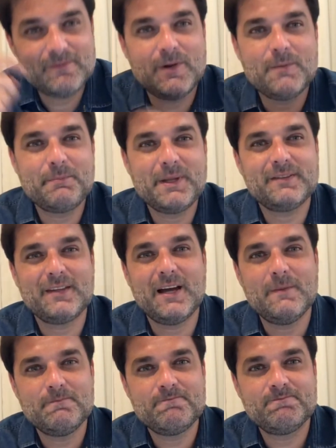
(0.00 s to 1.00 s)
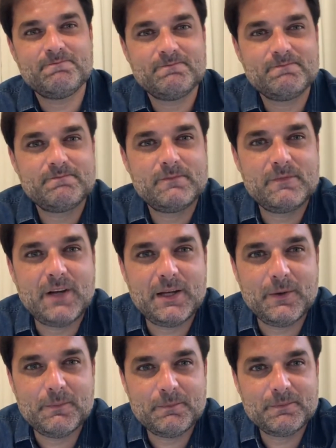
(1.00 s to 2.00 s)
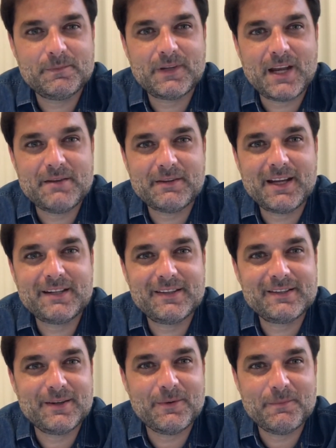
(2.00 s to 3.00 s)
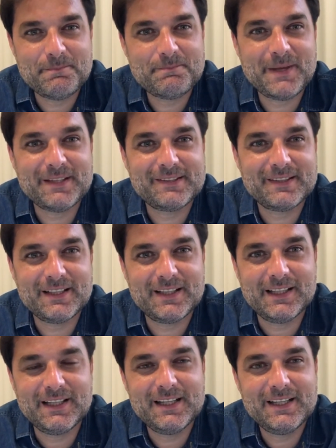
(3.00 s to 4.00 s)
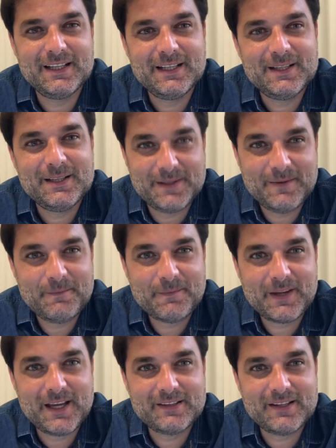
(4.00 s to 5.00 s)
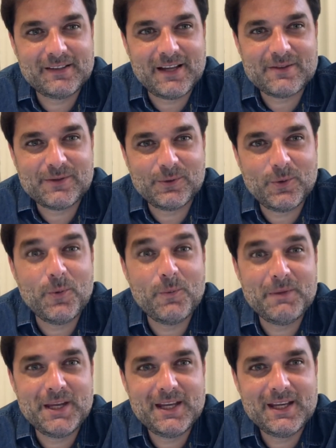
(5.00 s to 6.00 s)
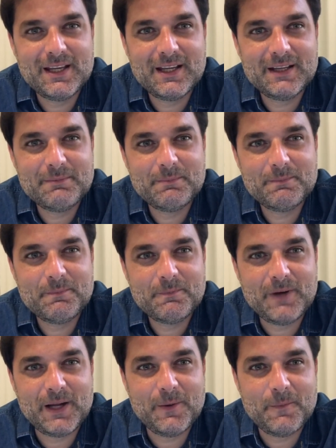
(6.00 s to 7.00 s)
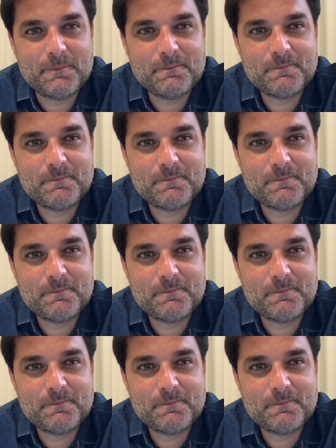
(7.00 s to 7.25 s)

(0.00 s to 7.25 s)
Vamos pensar. Valeu. Escreve o que vocês estão pensando aí. O que vocês acham do Rumi. Valeu.